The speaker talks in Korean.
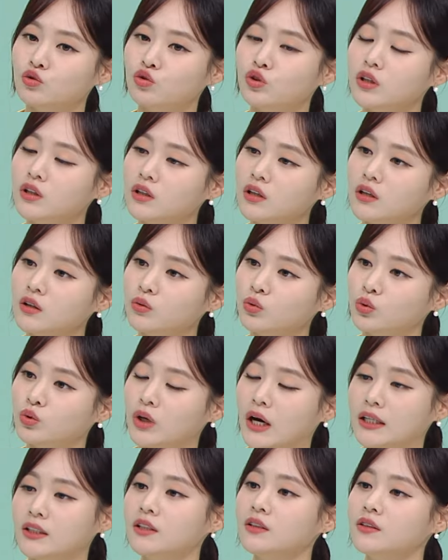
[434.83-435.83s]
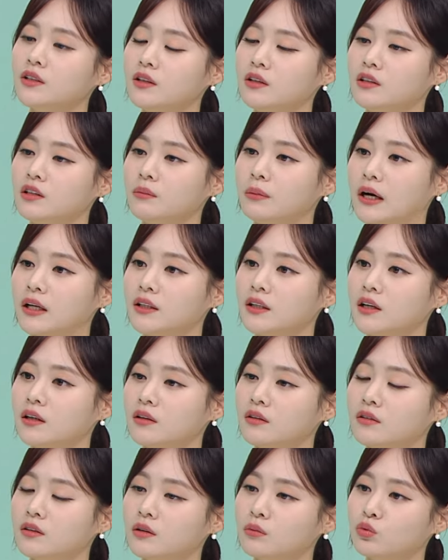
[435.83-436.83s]
우리나라가 또 좌식 생활을 많이
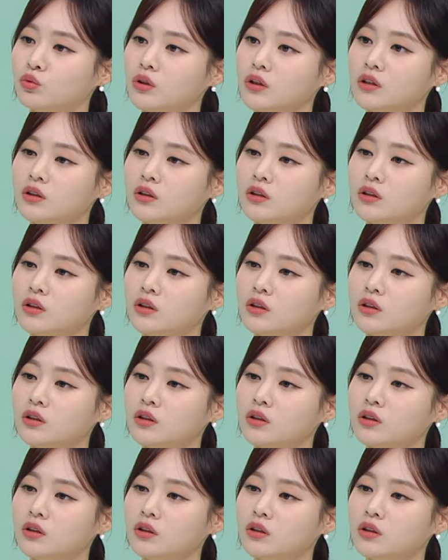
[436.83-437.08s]
하기 때문에